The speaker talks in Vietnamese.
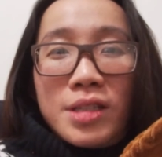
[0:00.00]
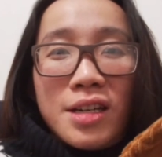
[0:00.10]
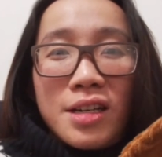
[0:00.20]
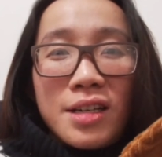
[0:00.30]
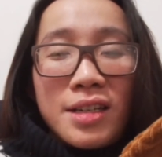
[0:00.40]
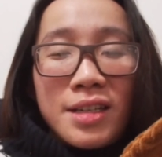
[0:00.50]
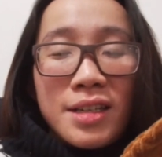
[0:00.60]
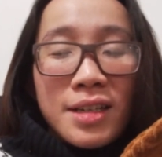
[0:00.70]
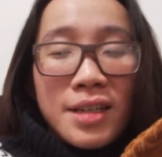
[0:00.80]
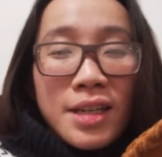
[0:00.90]
hết trơn
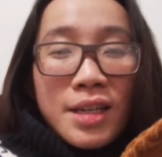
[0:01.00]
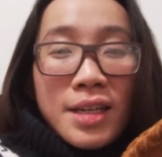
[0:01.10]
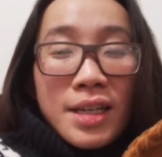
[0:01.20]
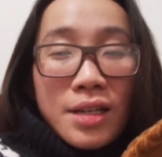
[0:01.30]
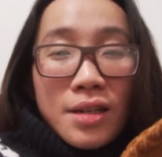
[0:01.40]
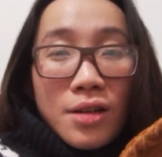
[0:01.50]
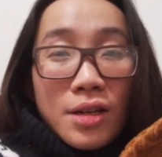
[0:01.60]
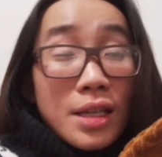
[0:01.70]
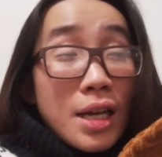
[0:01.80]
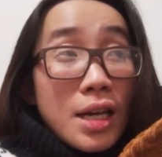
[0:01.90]

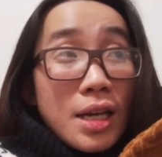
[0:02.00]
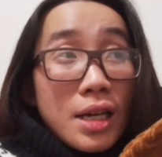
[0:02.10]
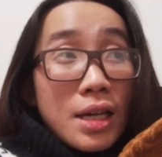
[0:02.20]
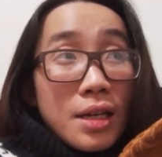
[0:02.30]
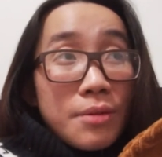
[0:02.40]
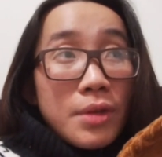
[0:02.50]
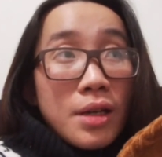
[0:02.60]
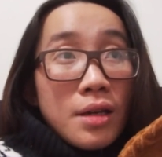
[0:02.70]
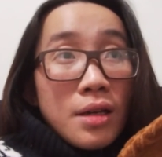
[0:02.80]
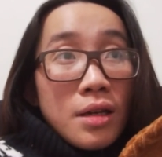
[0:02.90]
rồi à,
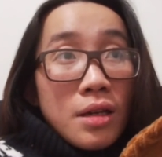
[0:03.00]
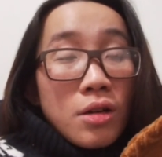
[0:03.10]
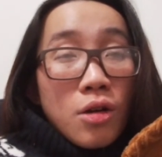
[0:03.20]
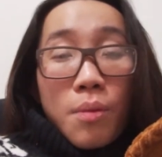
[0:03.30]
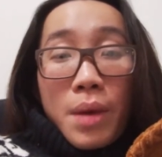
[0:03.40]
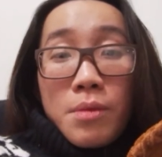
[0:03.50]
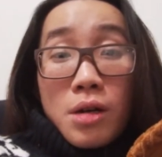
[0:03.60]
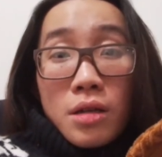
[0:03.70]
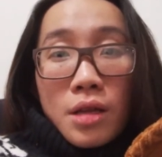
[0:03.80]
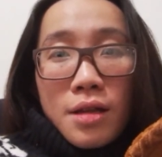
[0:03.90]
còn mấy bữa
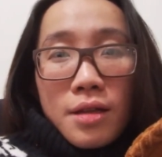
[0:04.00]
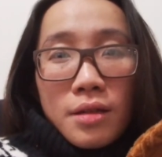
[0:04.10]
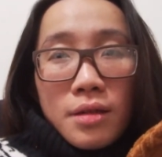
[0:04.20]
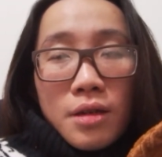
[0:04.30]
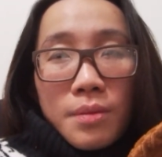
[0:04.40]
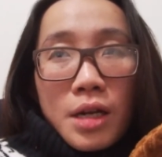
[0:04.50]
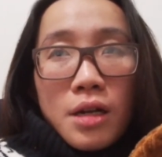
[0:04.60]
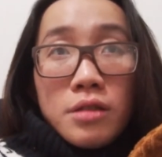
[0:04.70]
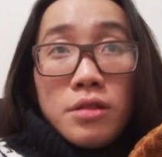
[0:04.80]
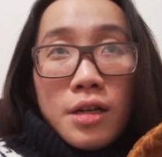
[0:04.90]
là tết rồi hôm nay là
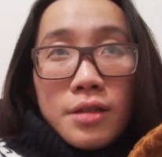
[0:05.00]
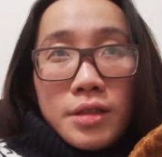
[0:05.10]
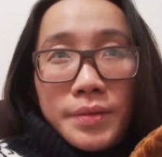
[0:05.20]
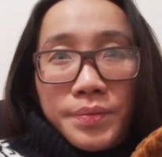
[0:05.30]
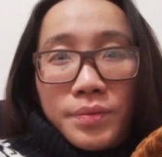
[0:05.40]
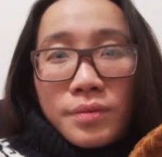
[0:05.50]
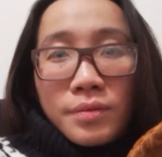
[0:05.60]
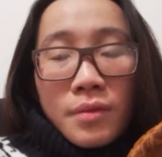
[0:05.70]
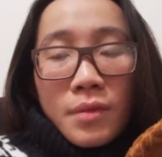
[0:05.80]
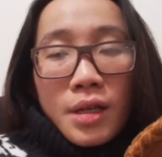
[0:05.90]
thứ tư
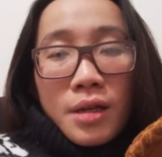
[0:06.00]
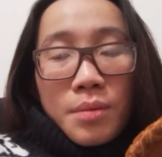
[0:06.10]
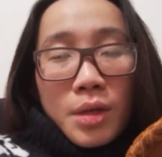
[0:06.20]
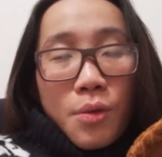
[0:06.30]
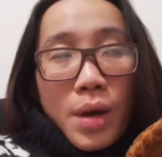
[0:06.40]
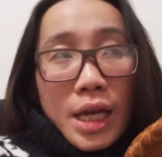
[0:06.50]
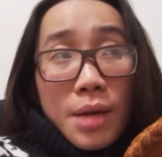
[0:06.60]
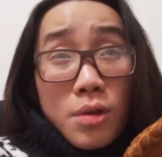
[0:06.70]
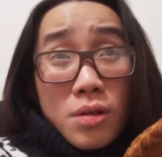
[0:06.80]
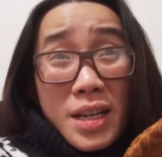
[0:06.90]
mình quay cái
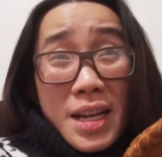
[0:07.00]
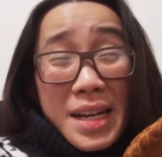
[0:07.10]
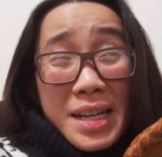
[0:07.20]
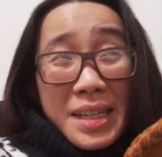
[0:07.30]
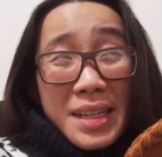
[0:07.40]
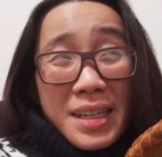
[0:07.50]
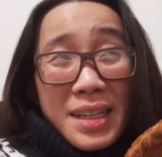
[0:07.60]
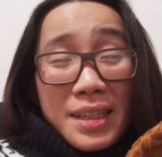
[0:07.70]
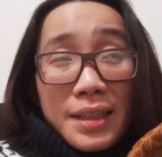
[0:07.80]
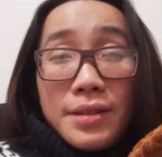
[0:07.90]
buổi này là
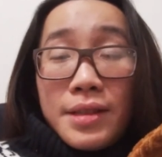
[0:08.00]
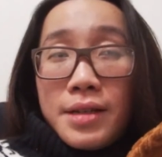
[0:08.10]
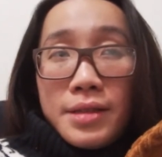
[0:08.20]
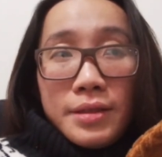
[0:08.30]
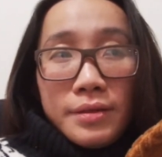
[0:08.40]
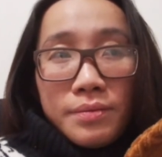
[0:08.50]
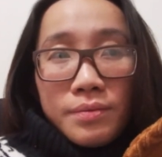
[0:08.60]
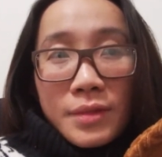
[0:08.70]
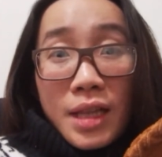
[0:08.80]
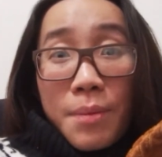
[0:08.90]
à, thứ tư
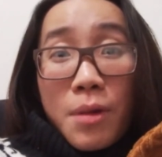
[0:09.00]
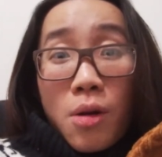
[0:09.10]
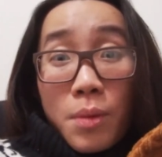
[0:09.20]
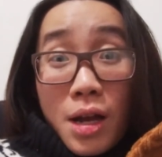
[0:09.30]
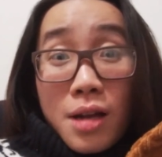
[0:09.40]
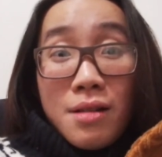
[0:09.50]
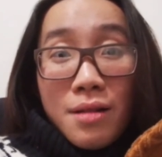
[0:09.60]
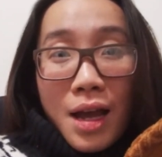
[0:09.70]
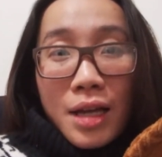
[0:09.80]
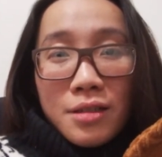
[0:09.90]
lát hồi mình edit
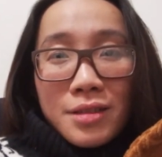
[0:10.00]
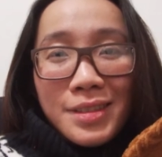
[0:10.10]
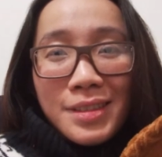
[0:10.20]
lại nữa